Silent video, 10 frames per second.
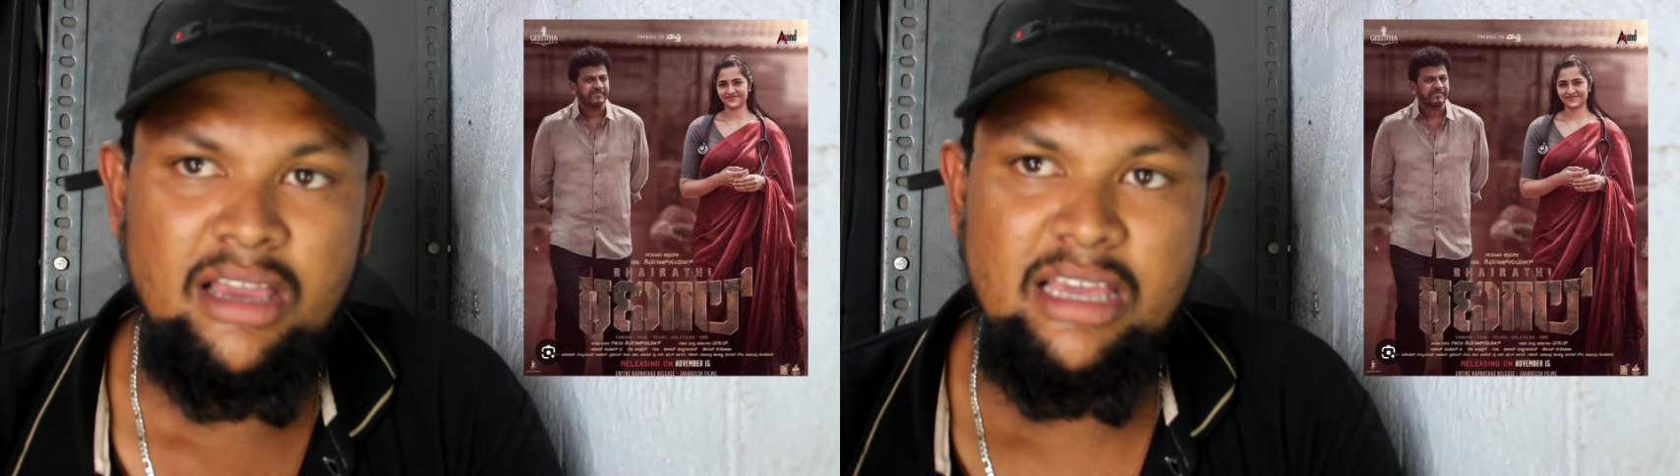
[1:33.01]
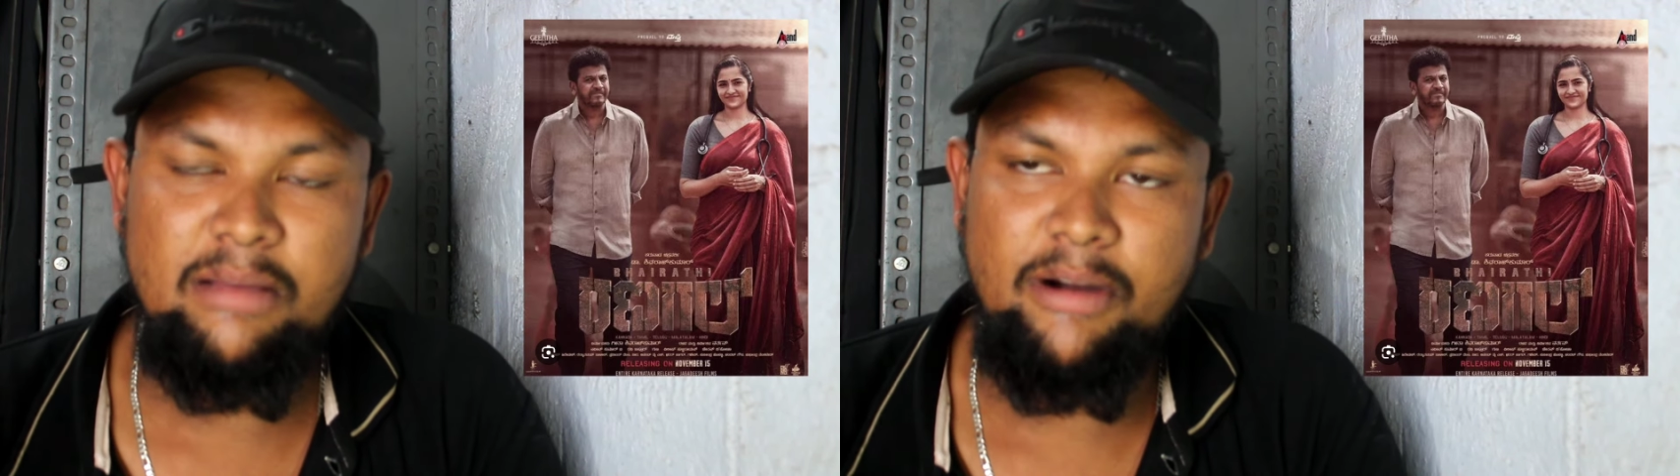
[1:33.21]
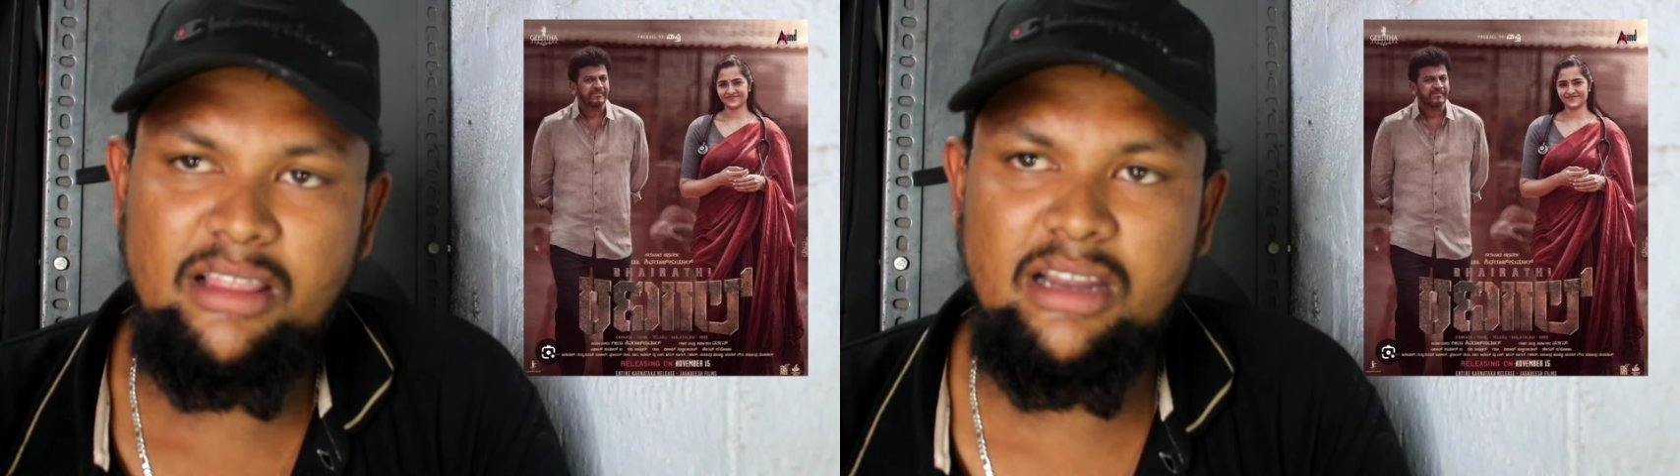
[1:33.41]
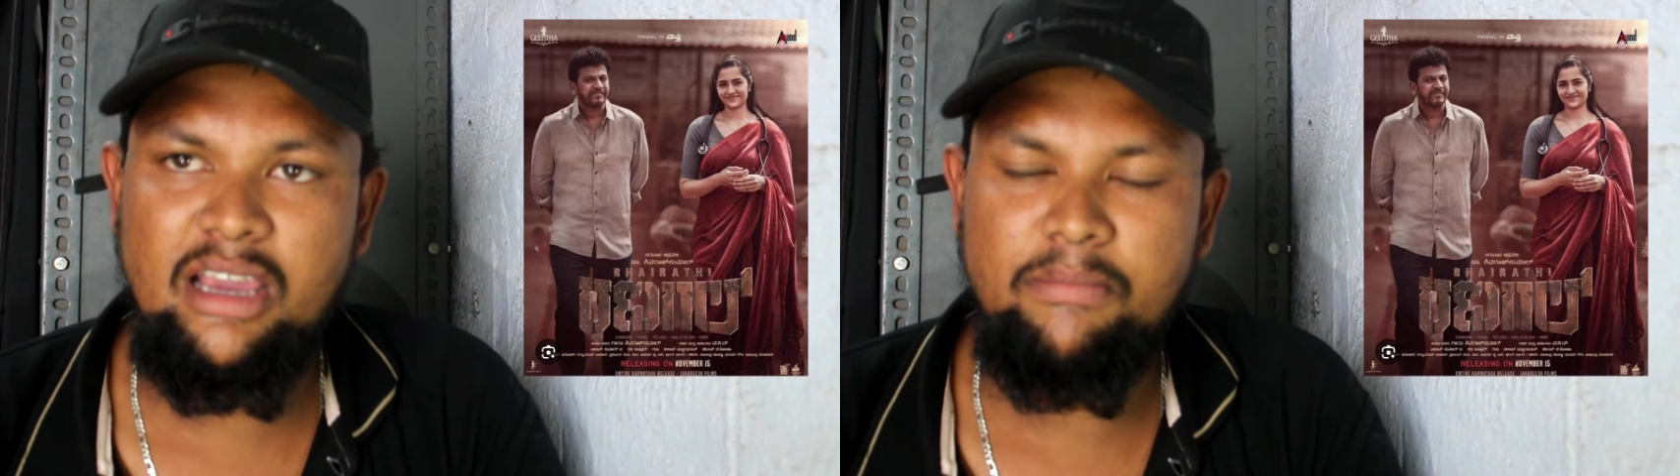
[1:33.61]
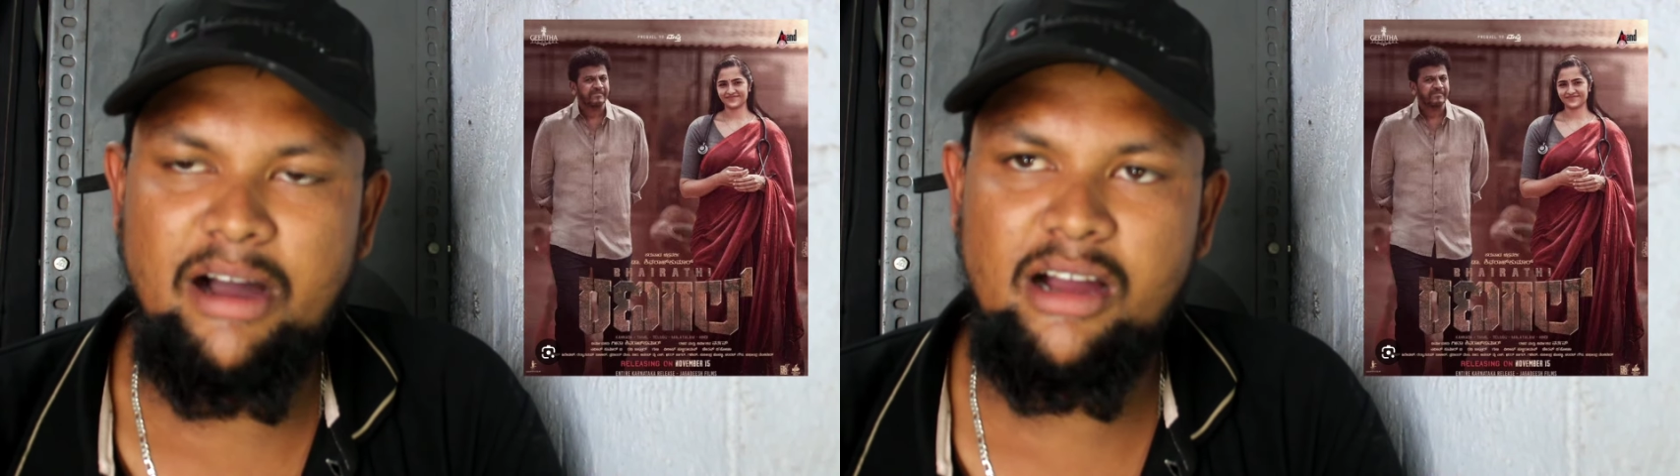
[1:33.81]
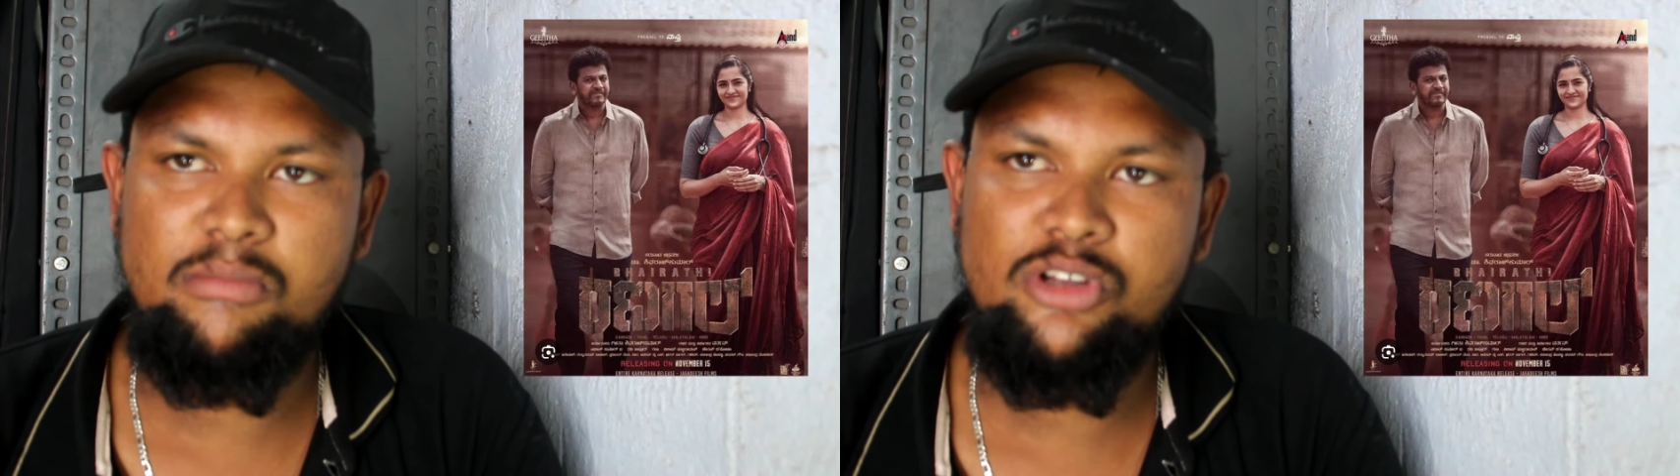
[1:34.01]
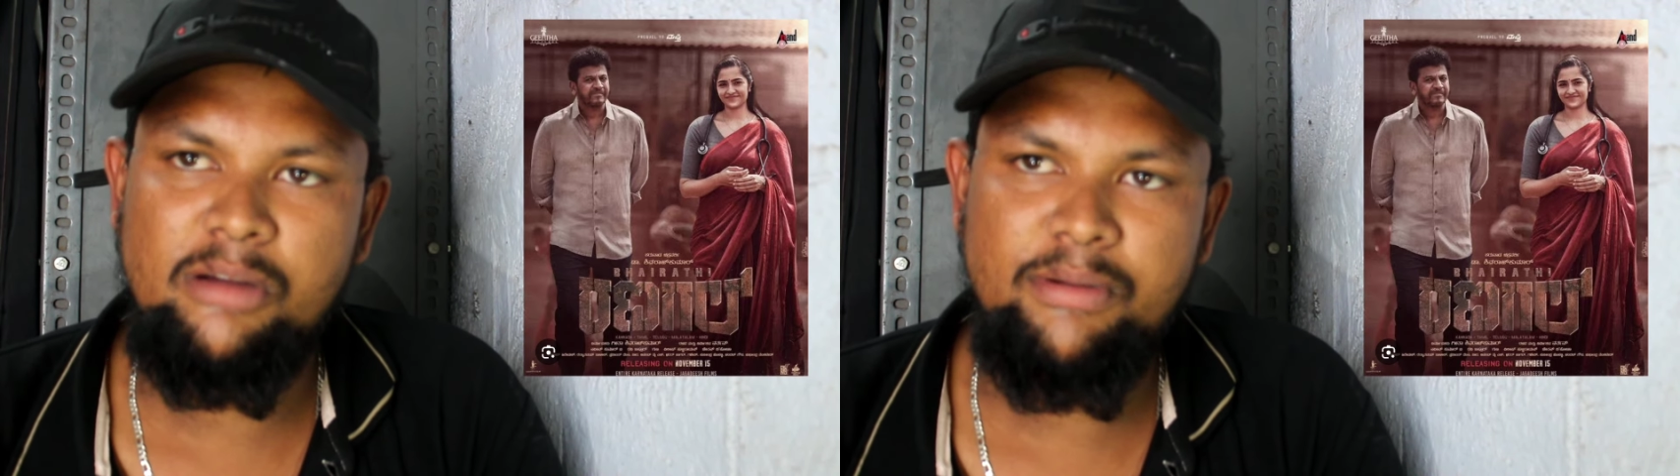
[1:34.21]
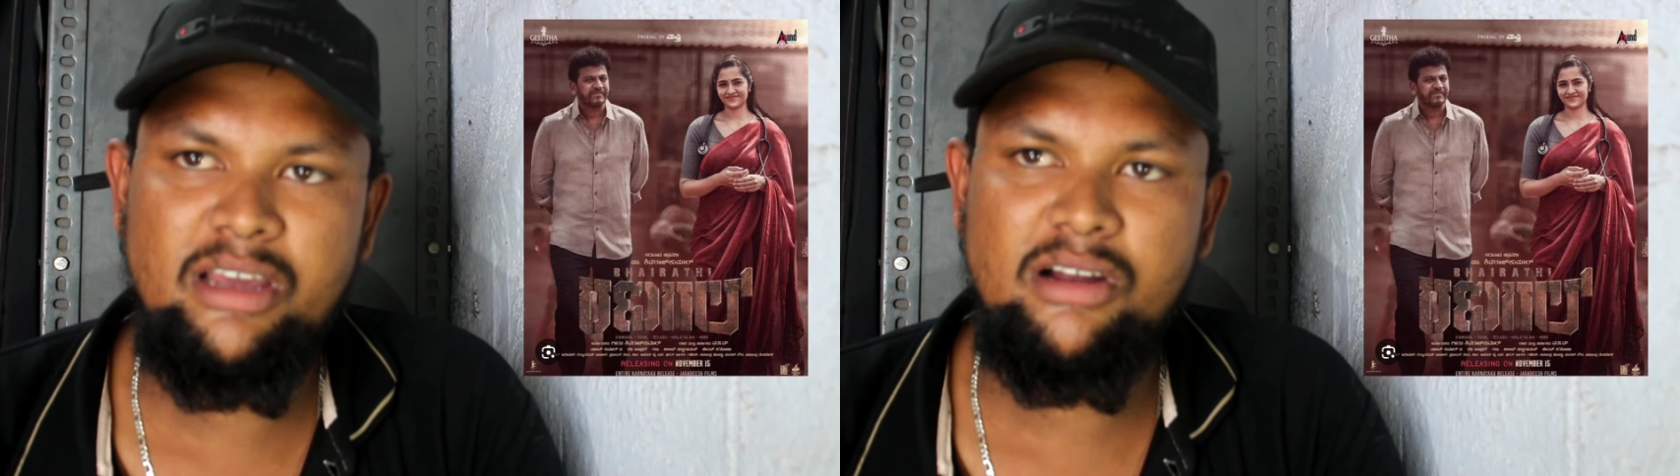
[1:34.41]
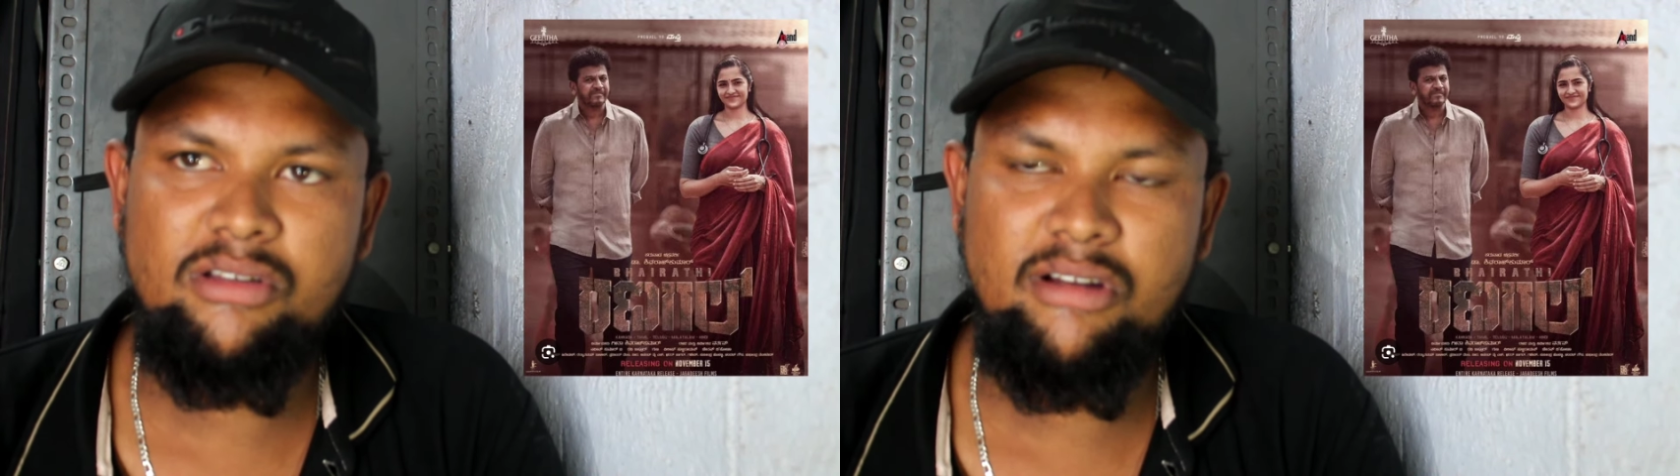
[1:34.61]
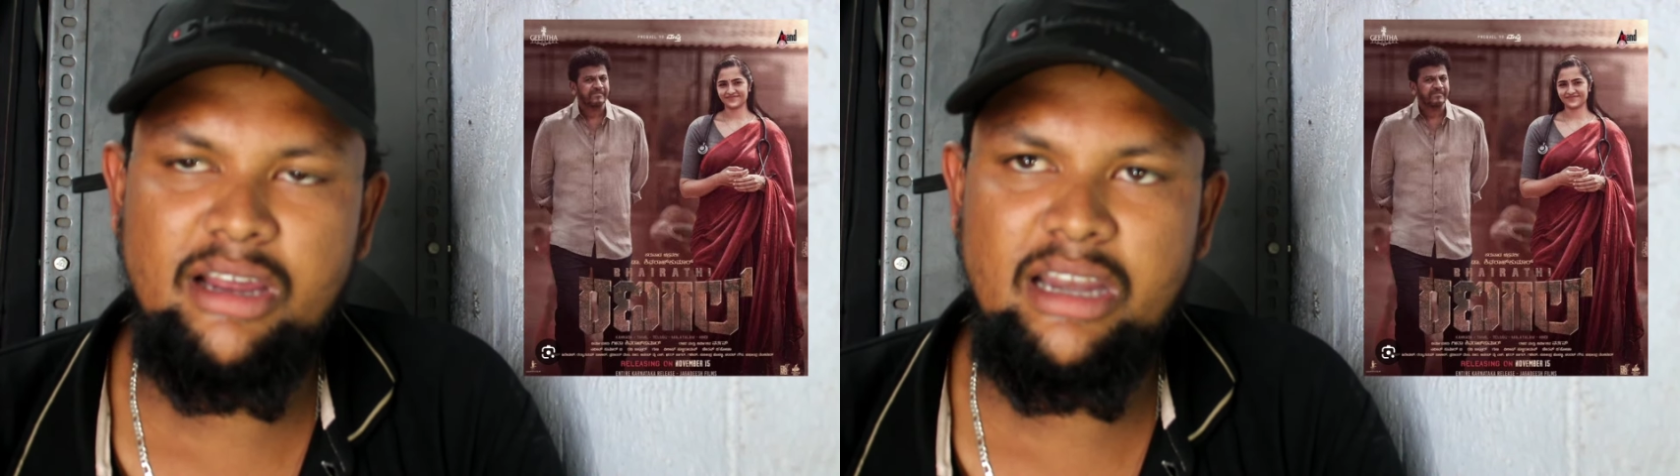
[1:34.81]
இந்த படத்தை நீங்கள் பார்க்கும்போது எப்படி
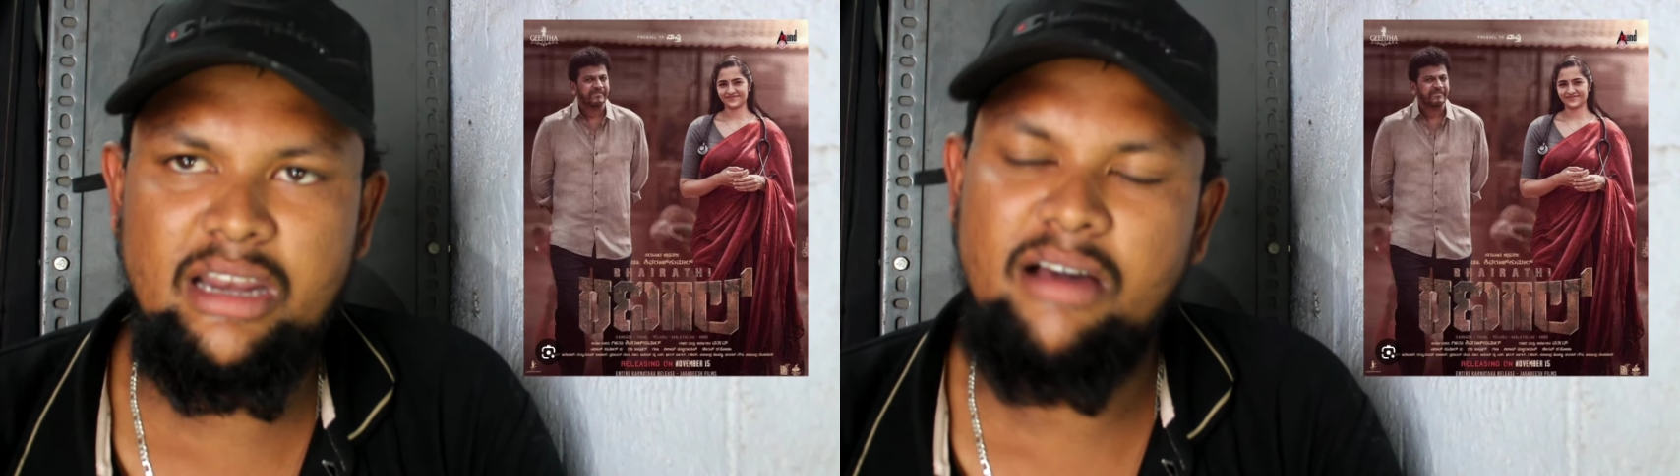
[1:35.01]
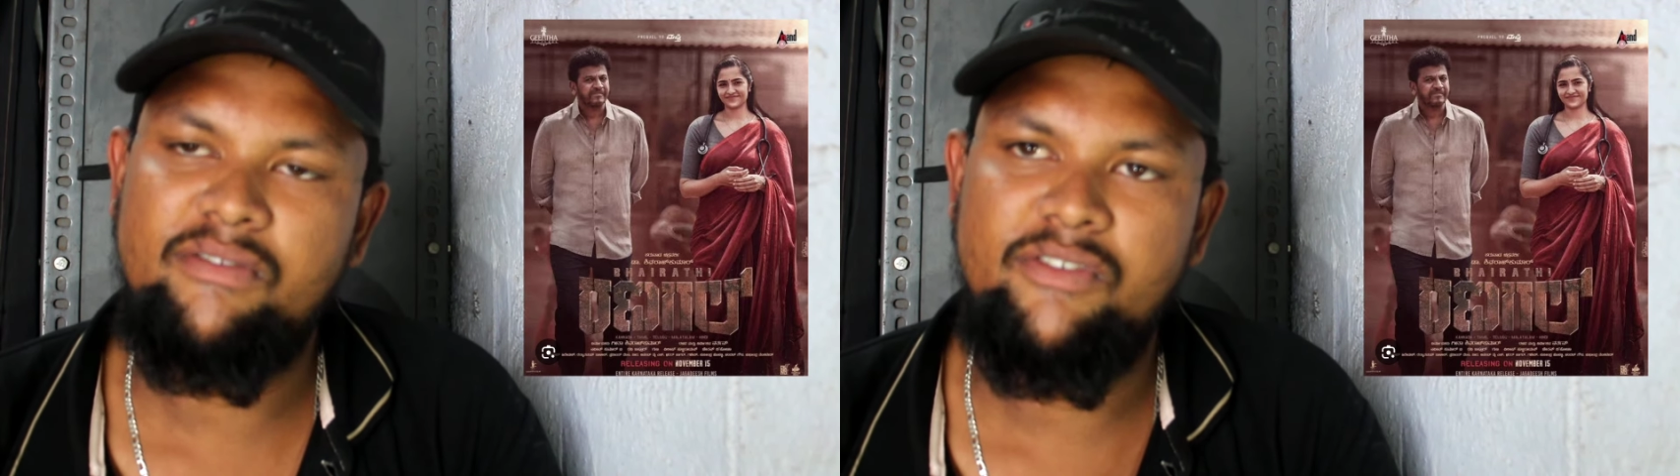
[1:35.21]
இருக்குன்னு சொல்லி கேட்டிங்கன்னா